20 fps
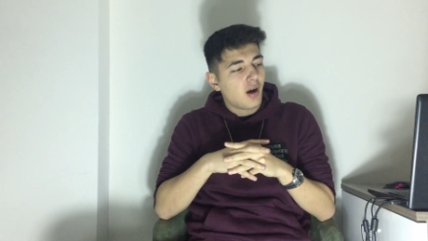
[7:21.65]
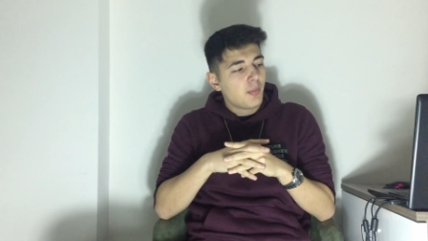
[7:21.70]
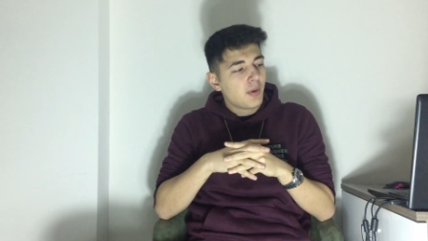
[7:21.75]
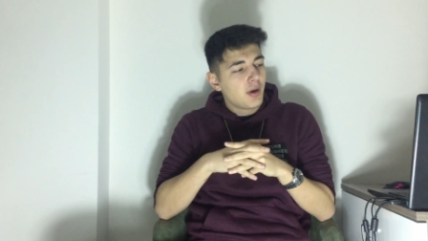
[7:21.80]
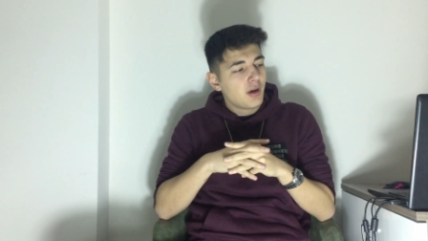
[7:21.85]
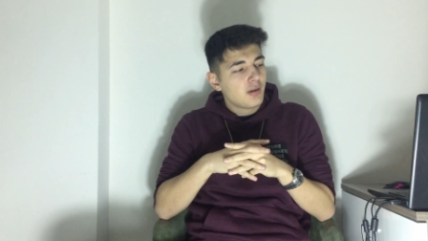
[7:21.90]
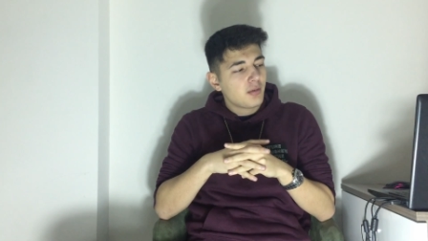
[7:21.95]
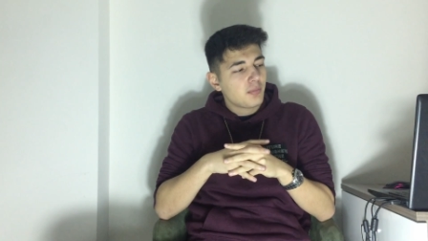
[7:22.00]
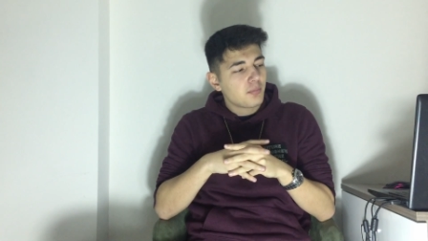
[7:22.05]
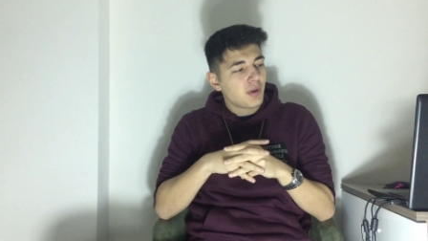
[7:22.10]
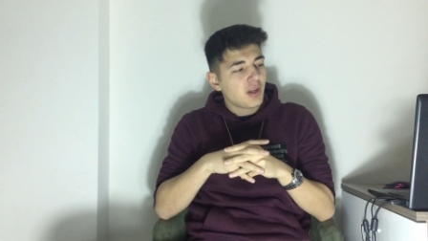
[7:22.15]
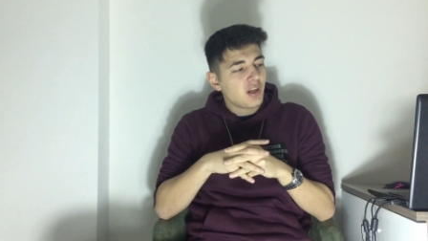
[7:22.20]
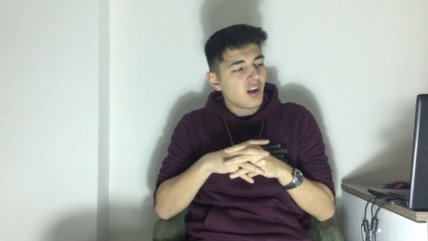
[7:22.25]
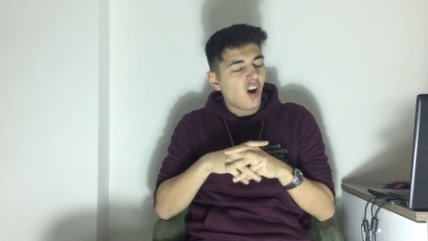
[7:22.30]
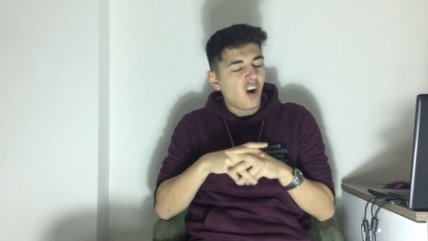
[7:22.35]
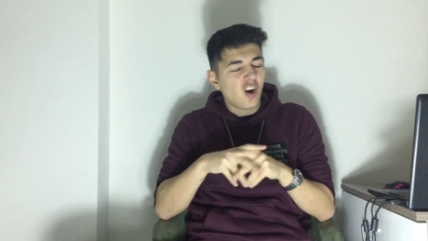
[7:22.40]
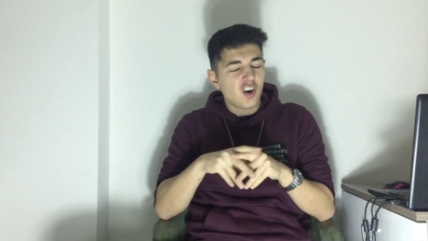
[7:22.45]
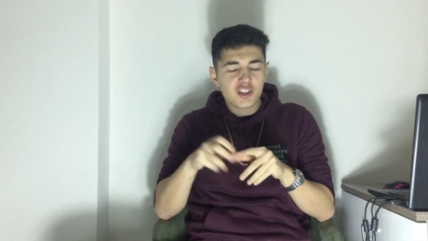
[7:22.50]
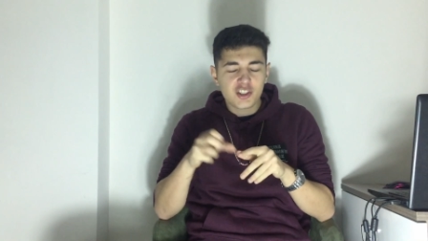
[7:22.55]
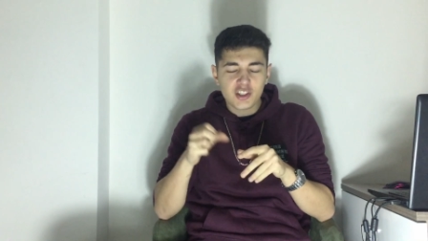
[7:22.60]
ama
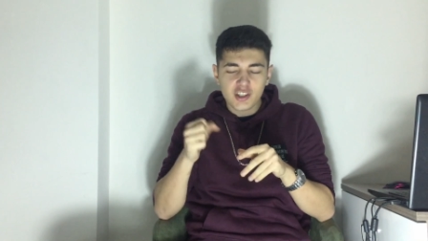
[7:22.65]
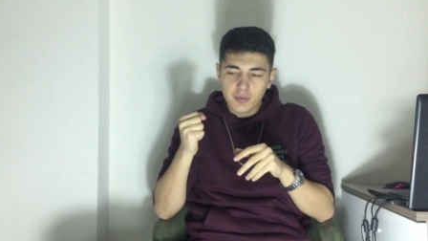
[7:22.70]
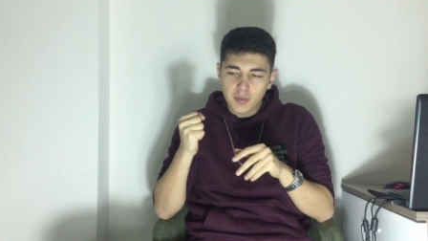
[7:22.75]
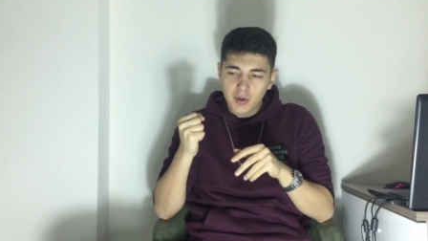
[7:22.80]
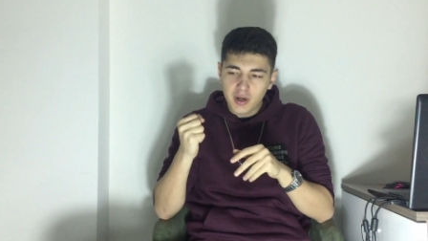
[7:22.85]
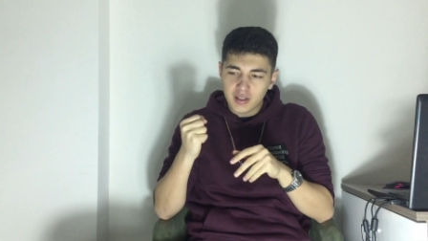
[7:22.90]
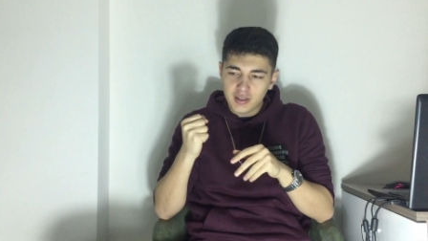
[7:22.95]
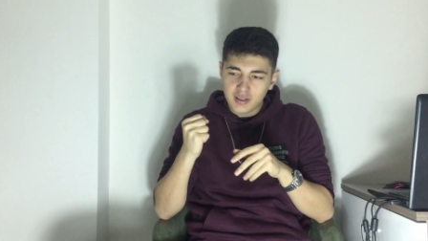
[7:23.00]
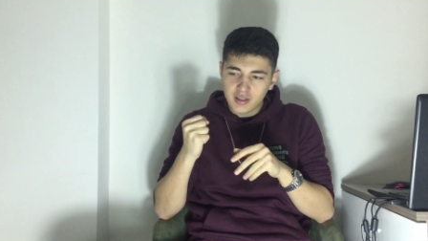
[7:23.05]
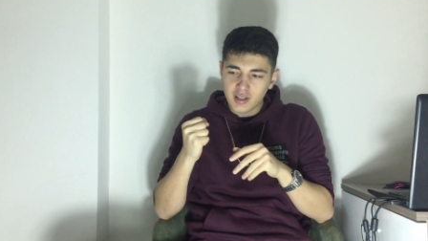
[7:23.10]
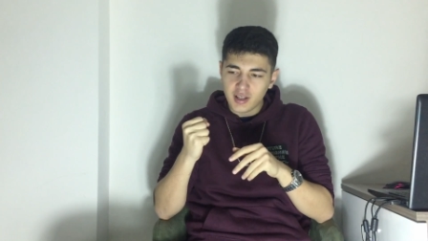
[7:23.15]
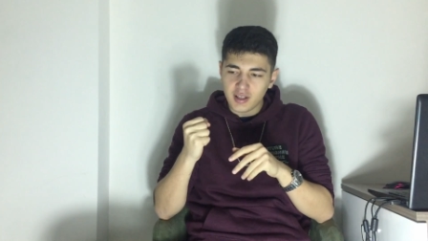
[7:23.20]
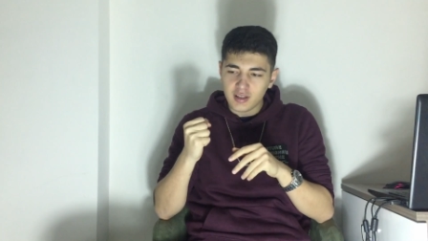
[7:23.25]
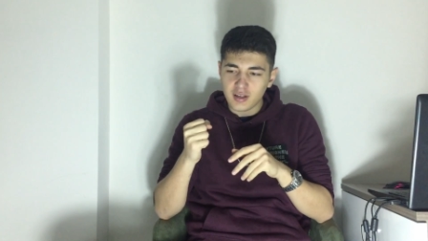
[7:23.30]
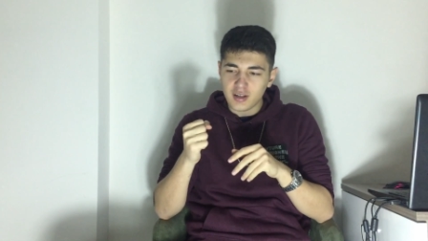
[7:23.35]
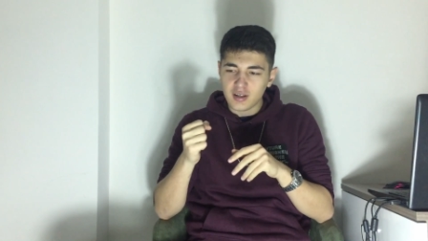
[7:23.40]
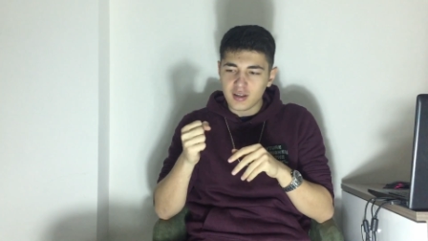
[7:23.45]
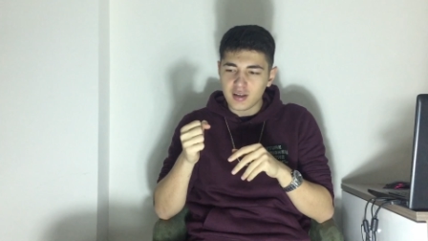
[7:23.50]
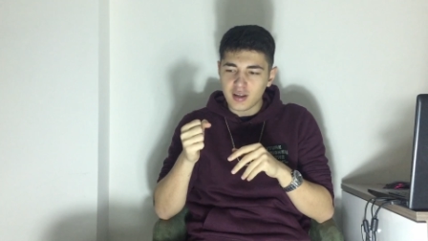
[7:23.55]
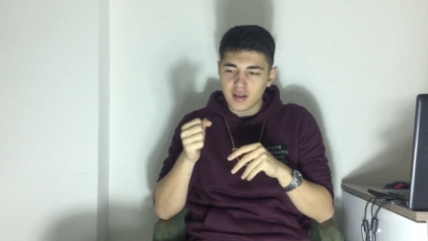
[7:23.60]
beni aşırı bağladı
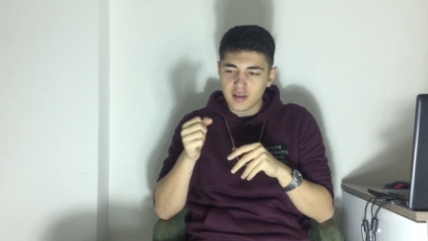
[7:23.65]
kendine.